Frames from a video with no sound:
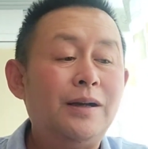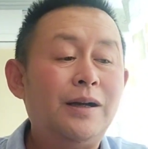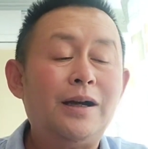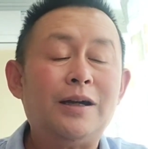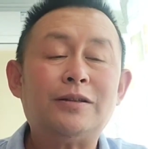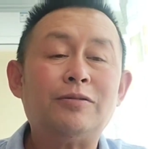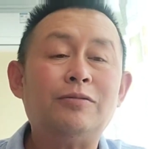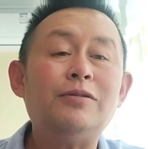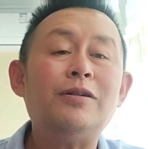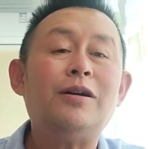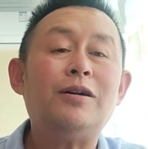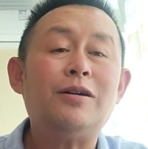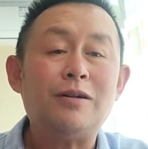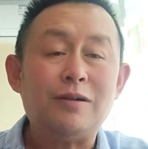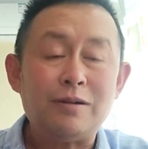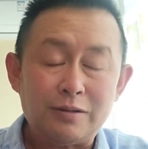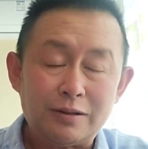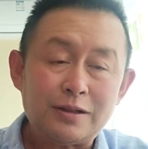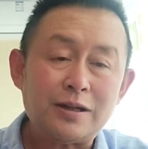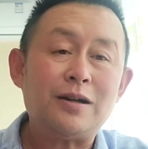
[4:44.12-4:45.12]
啊，都
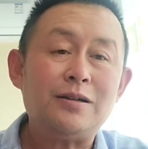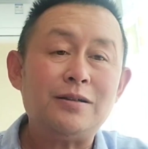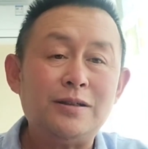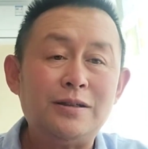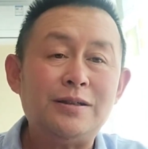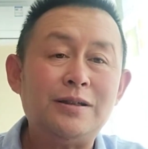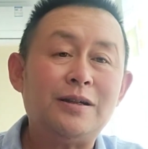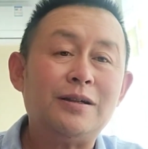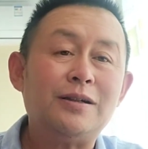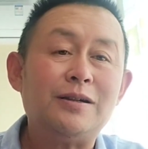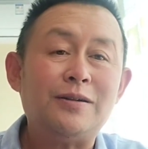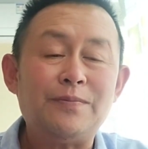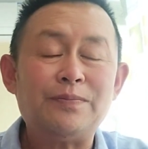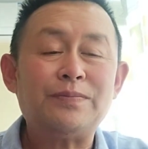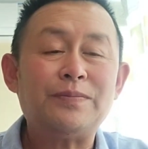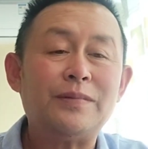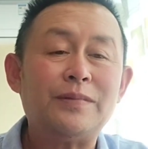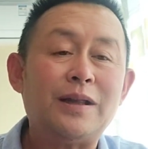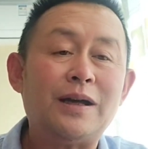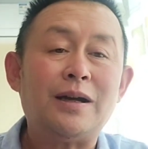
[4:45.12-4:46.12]
要唱一些个
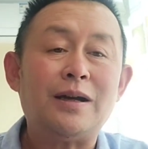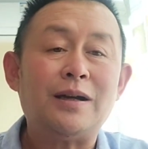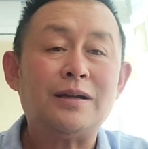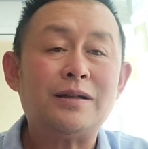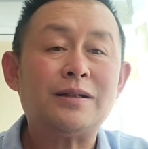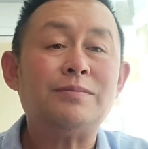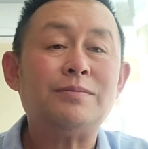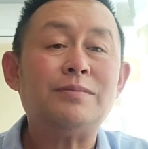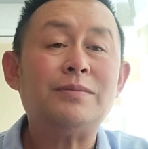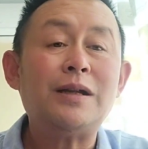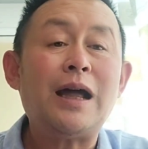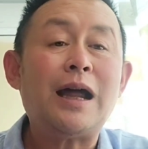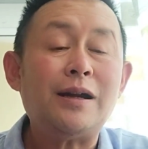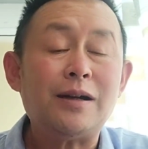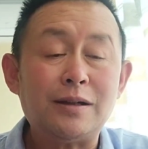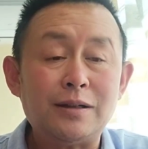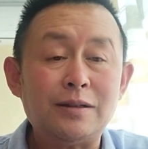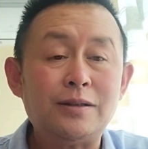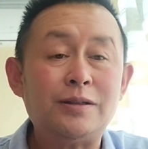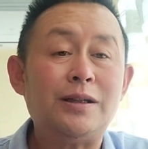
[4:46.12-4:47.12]
啊什那
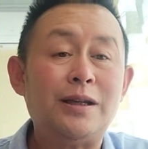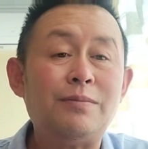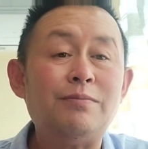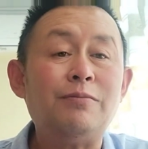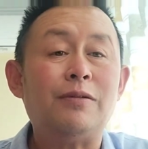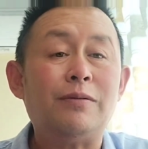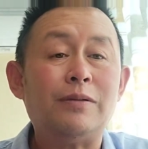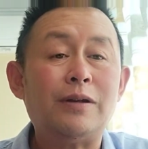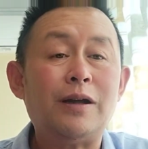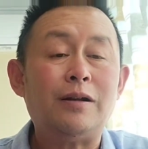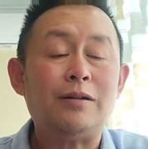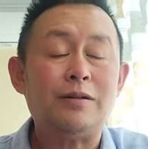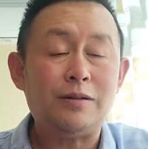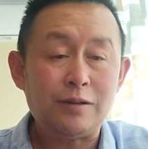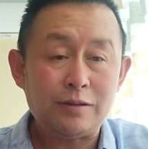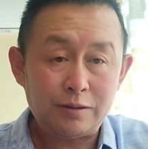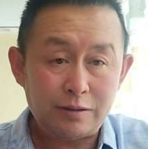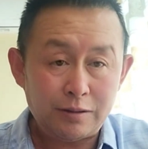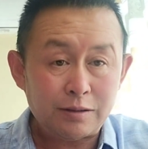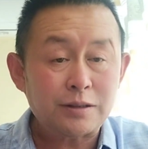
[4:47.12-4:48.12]
样的节目，啊，
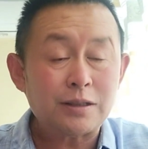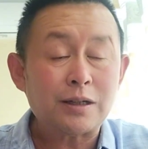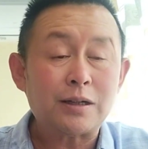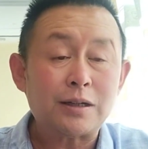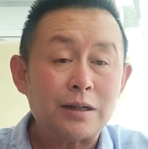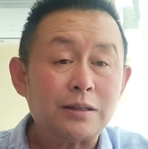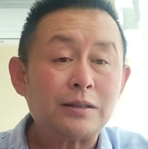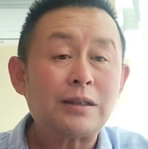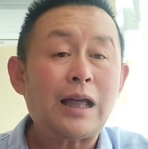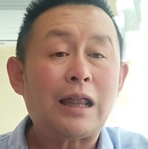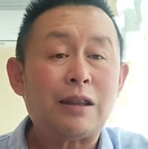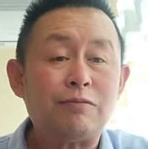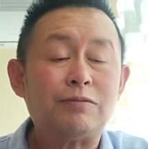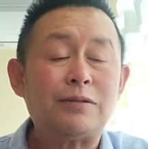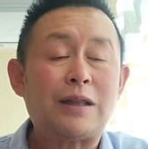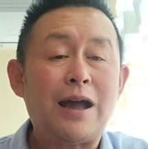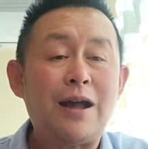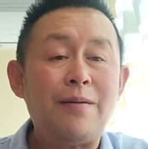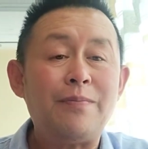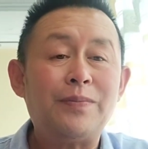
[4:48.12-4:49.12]
要要上更大的
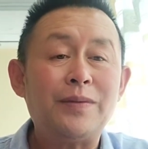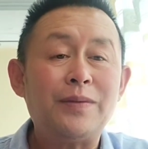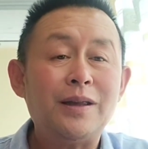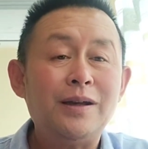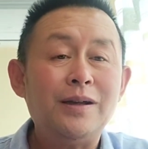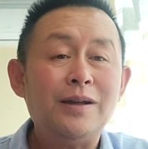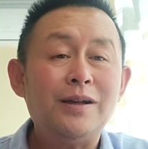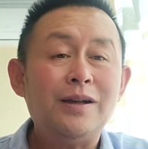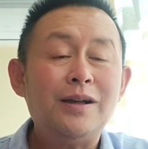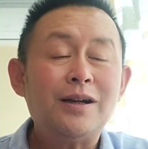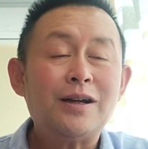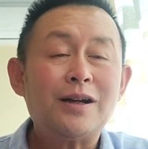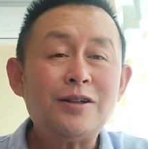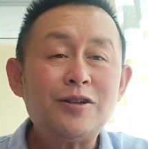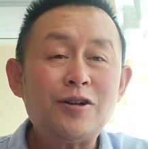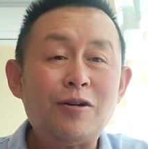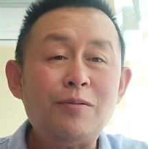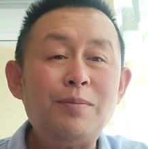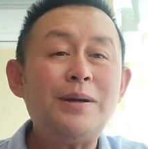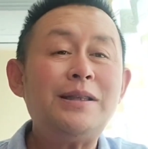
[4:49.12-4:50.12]
舞台。可
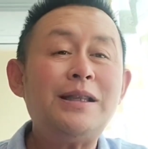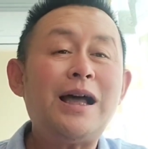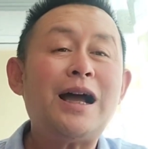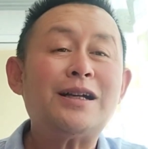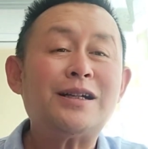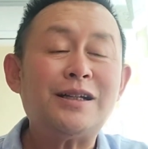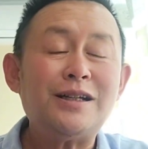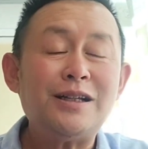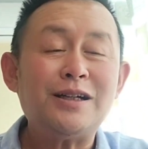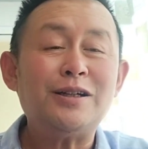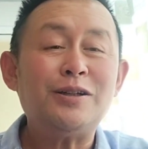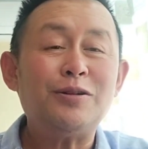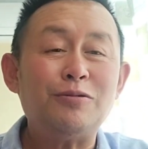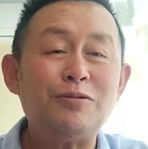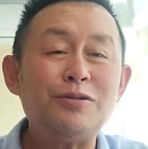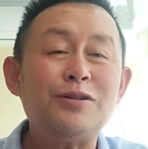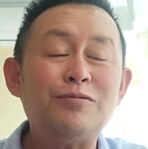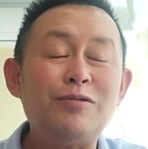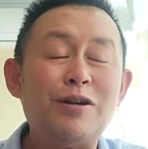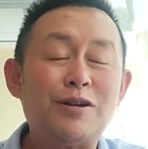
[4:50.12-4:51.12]
是姚贝娜是一个
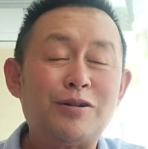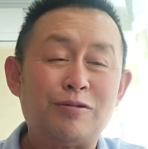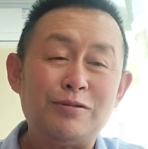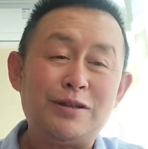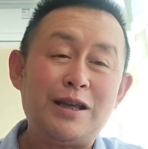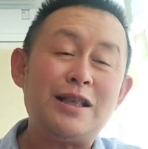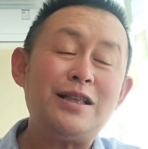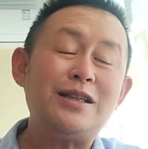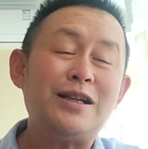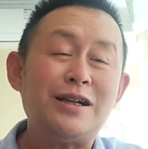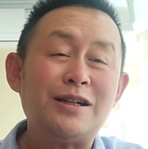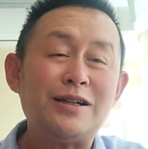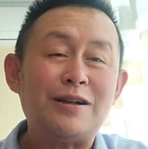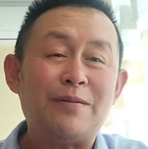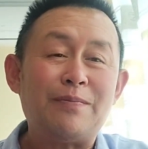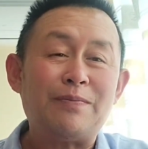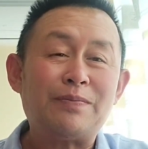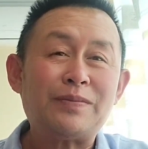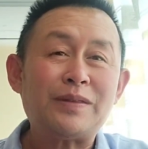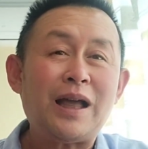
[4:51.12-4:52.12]
流行乐手，年轻
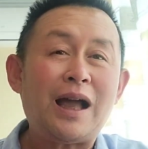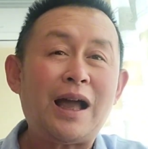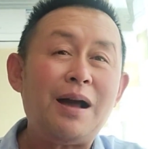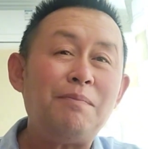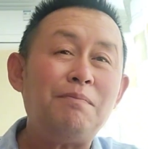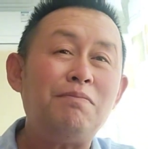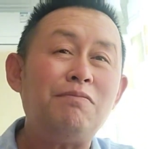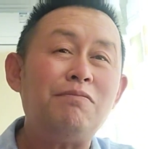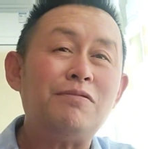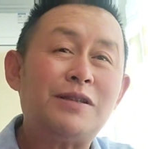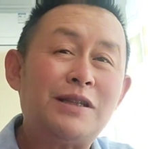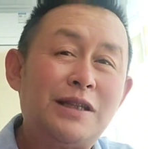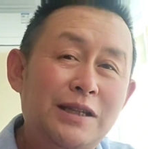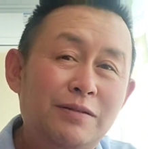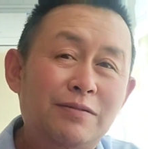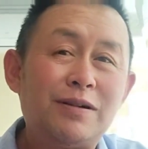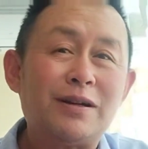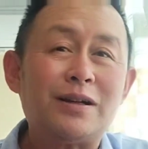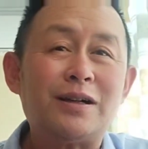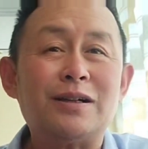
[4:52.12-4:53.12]
人，他不
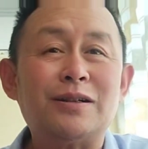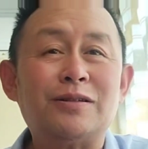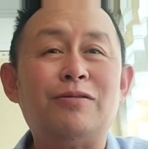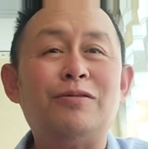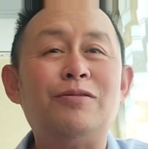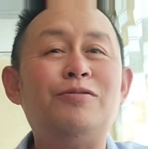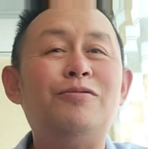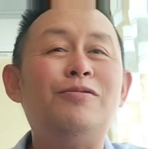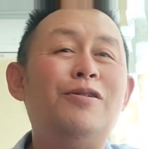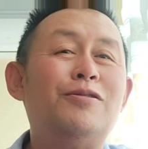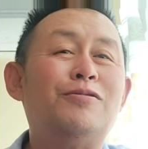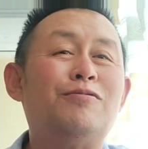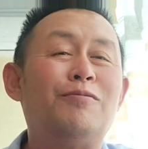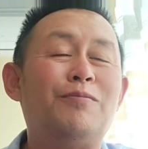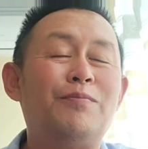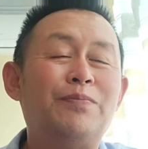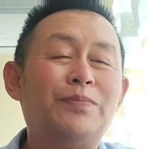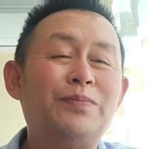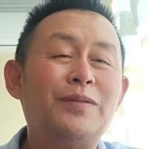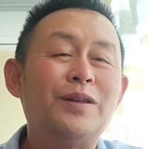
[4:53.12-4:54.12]
喜欢更多的约束，
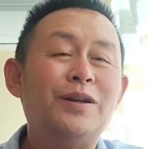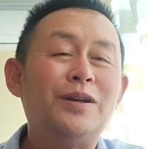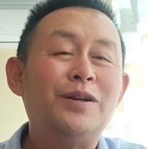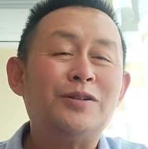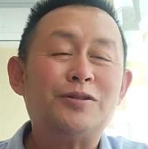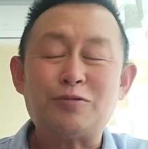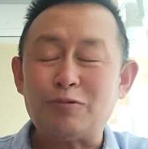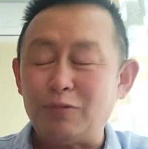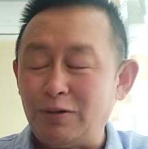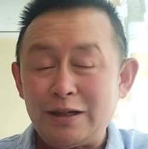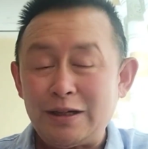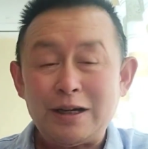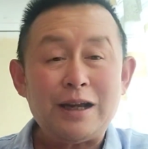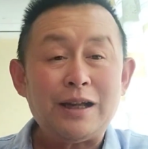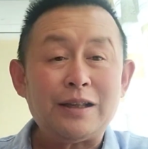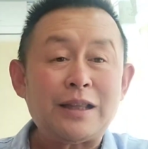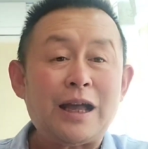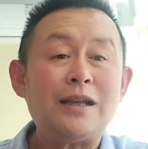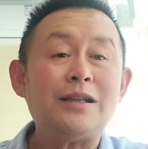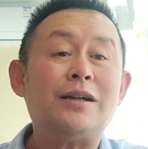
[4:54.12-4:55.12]
所以
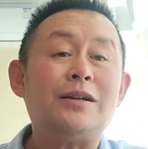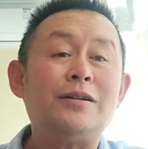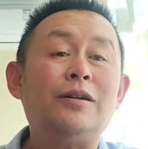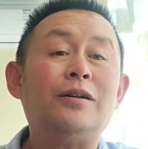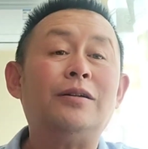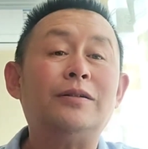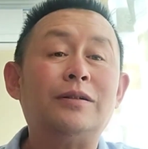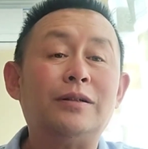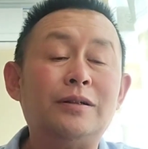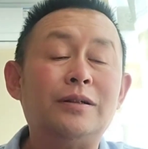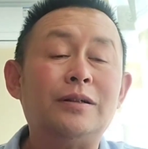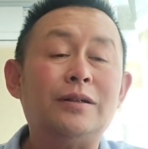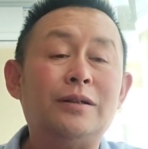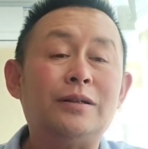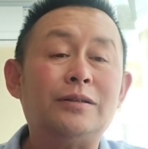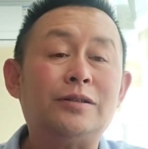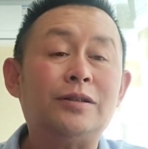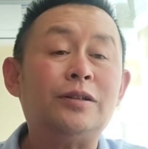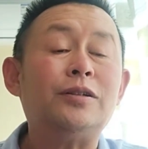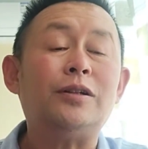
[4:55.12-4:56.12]
呢，他想要这
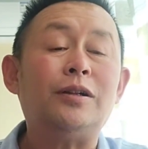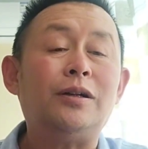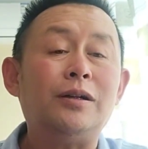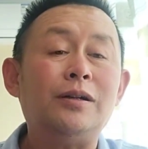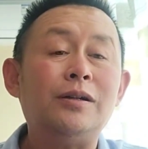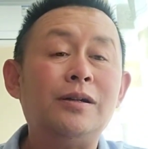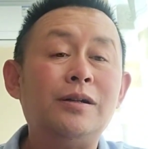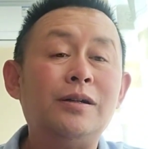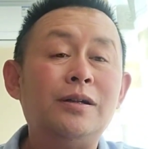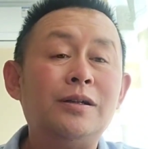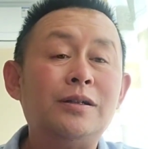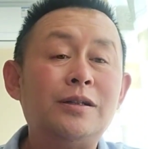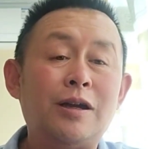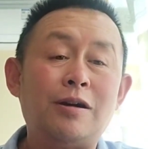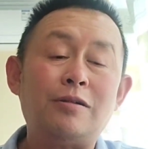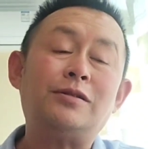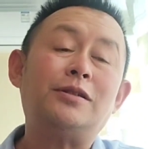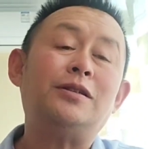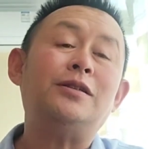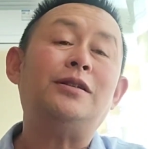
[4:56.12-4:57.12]
个辞职，
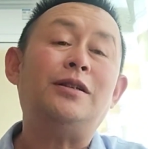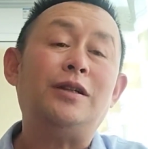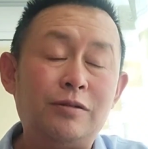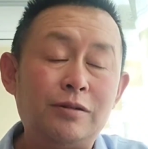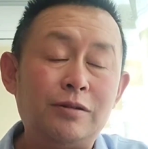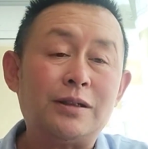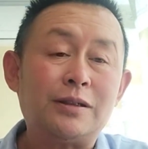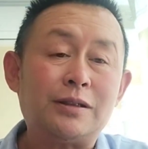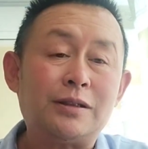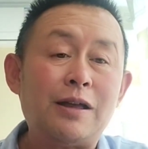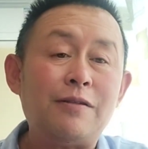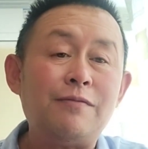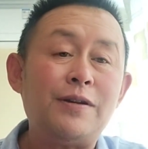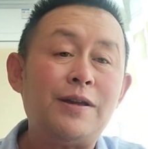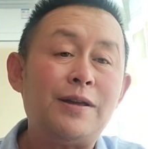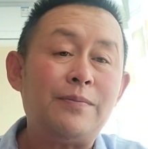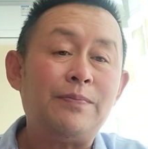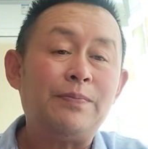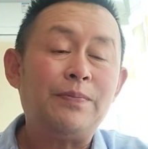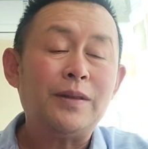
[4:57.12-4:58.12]
想要自己去这个单
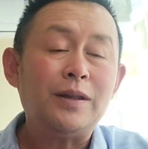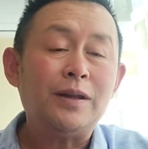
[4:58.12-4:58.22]
飞。